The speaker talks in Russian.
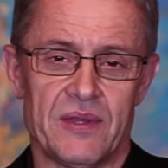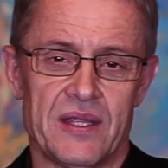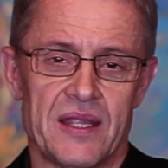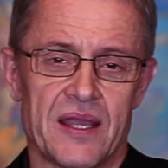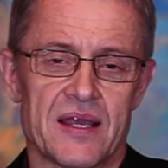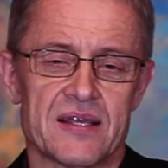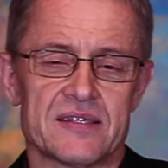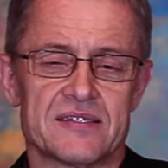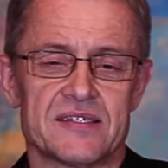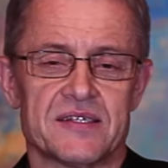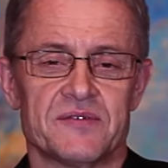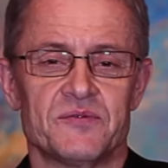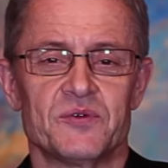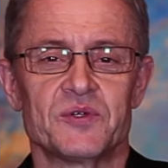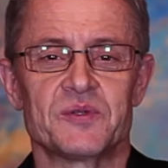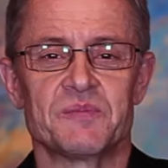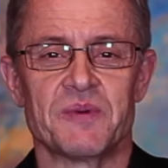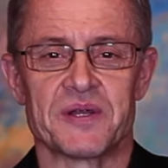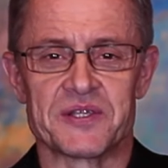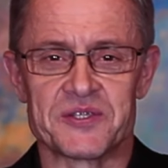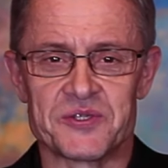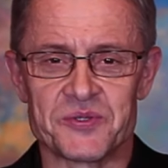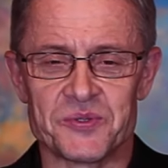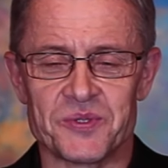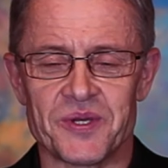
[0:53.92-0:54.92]
Меня зовут
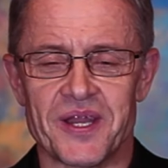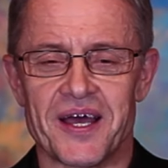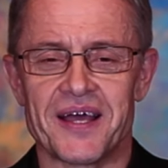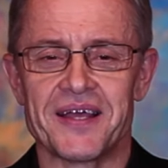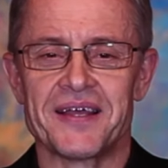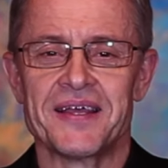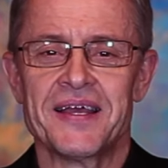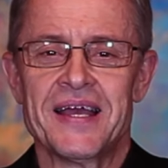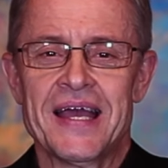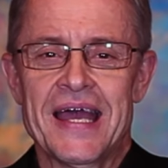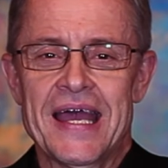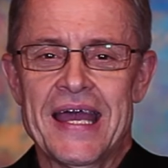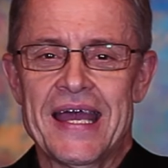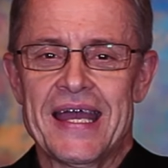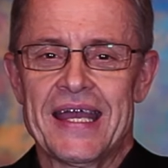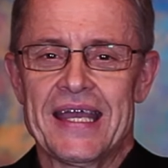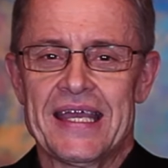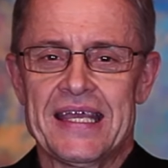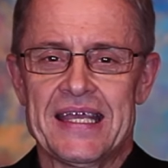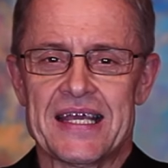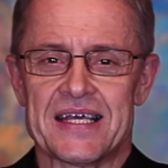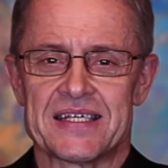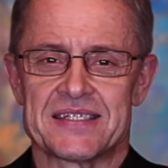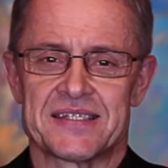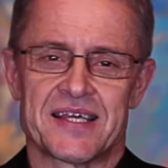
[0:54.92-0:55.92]
Мацула,
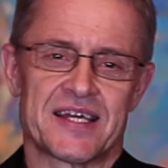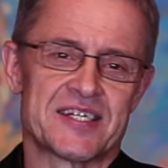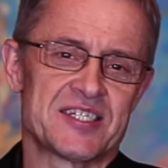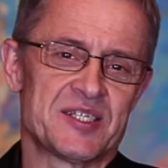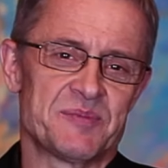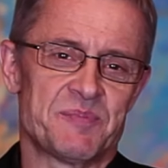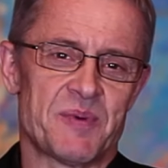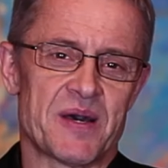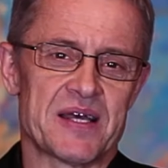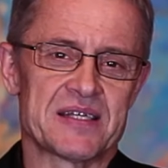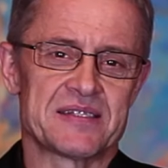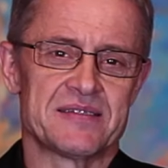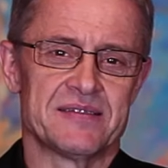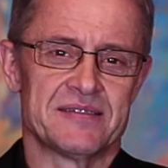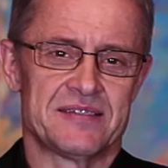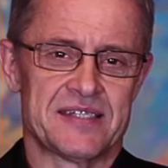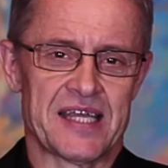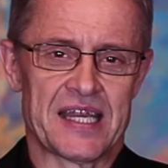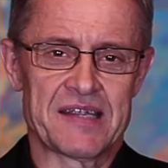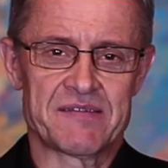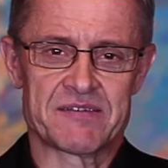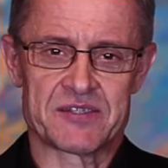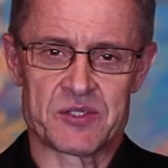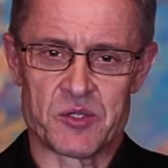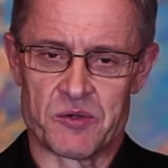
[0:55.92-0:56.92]
и я старший пастор
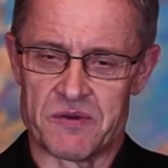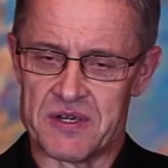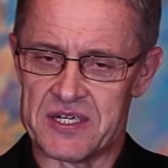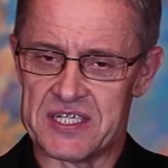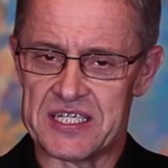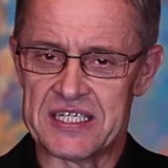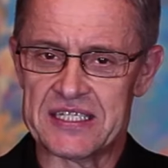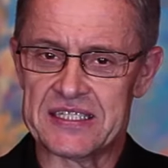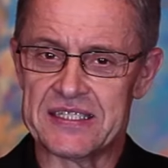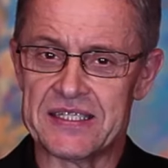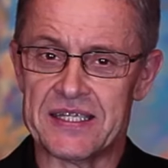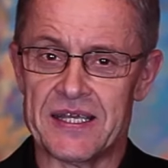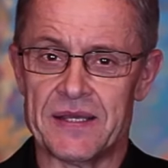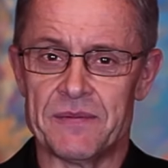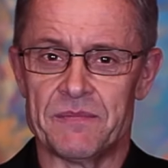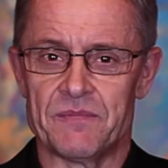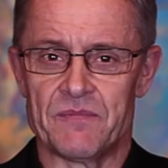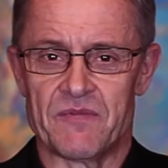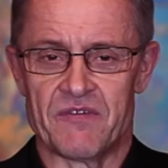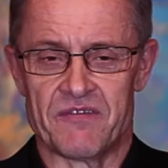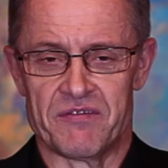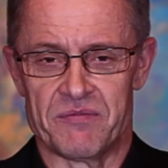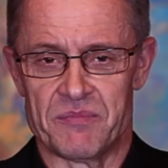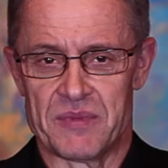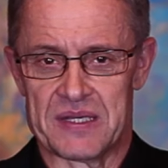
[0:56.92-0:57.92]
Церкви Слова
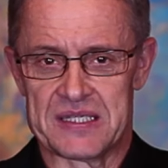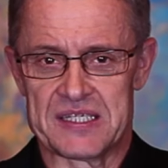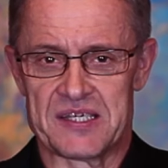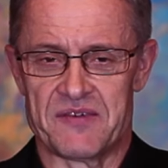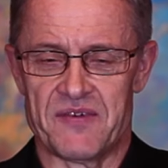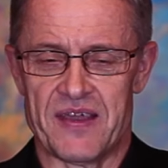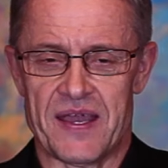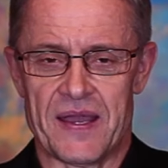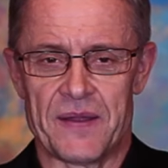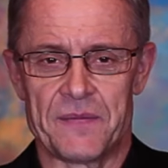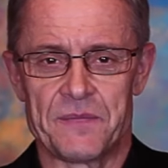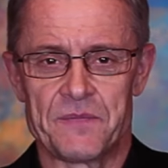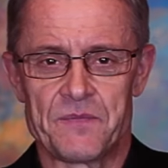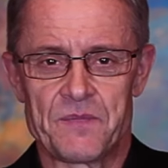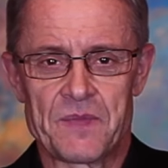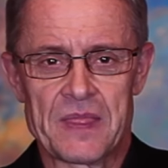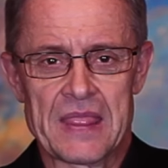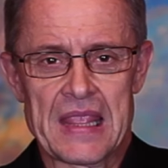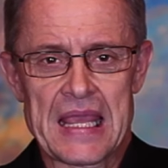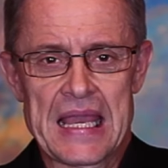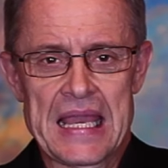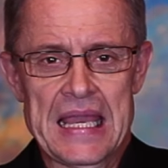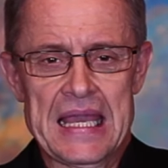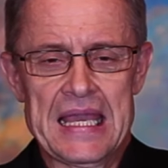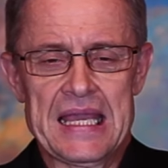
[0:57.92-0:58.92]
Жизни в Москве.
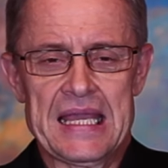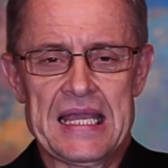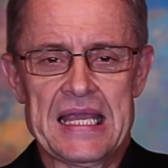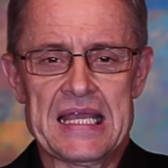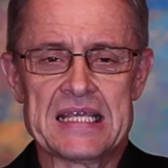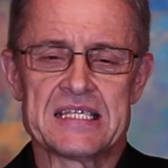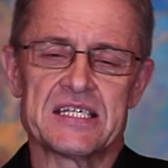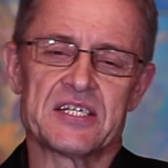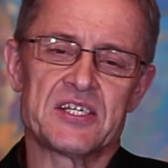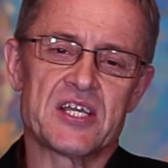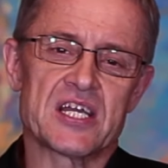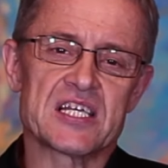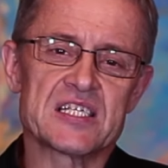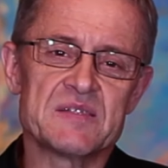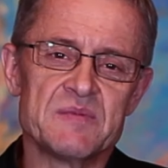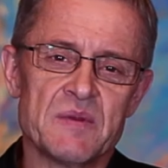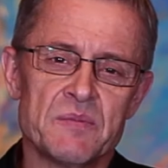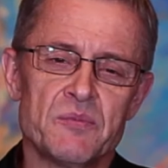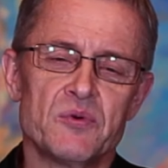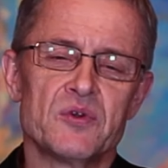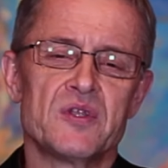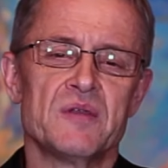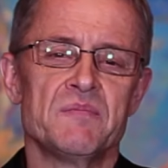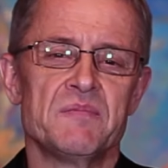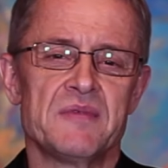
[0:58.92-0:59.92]
И сейчас мы
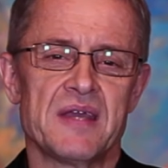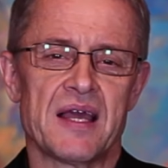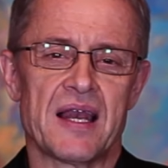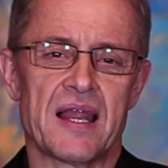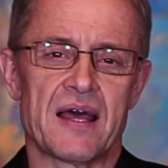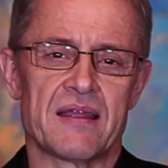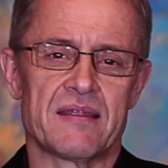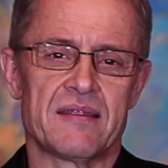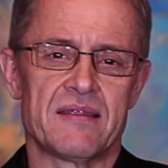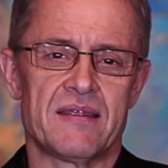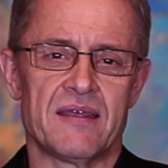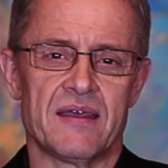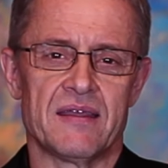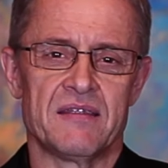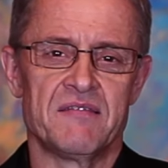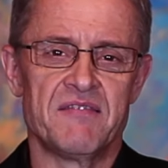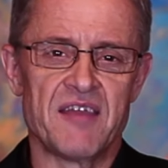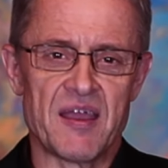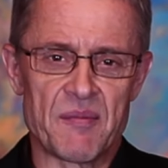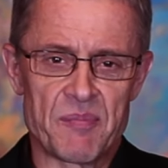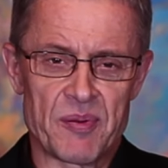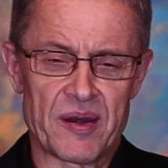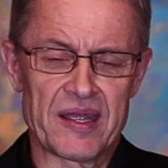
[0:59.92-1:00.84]
будем делать э, две